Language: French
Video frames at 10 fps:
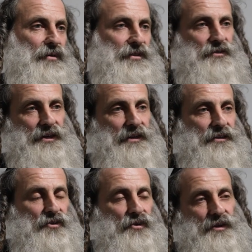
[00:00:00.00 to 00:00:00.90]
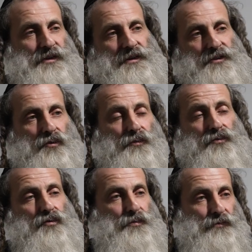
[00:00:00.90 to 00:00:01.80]
Ça veut dire qu'est-ce que qu'est-ce qu'on
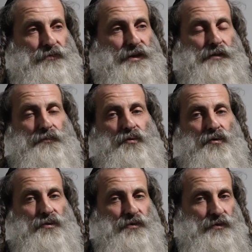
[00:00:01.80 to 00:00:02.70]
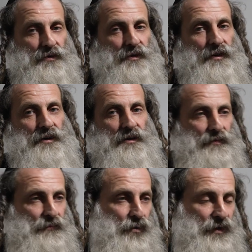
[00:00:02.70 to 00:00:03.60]
nous on peut faire pour euh,
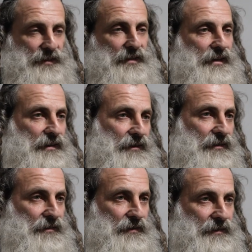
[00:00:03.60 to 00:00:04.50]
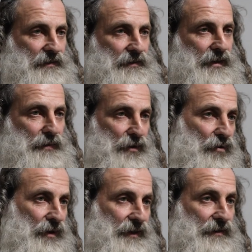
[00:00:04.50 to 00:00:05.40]
pour essayer
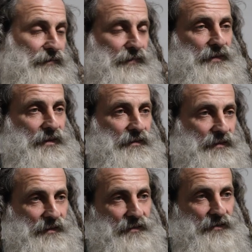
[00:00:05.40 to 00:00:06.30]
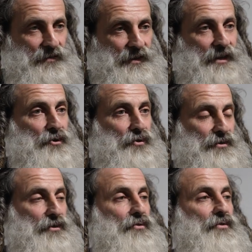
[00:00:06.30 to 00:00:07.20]
d'améliorer euh, quelque chose
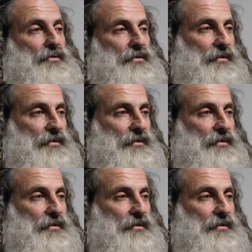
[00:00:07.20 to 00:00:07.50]
dans le